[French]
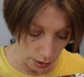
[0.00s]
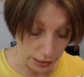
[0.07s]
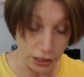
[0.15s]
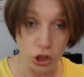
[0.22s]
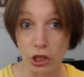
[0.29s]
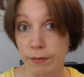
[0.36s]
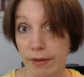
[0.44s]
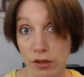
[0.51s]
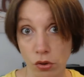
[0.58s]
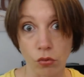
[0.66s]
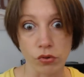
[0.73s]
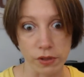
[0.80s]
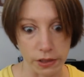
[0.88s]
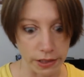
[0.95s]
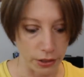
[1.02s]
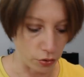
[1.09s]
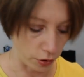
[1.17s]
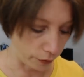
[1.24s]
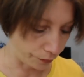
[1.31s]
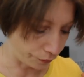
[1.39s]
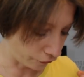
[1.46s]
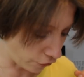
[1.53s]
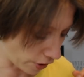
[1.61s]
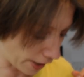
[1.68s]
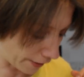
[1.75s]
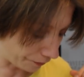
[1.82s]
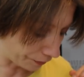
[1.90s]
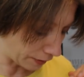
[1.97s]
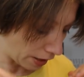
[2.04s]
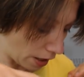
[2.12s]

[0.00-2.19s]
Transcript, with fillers: Et les chats de ma soeur aussi, d'ailleurs. Voilà.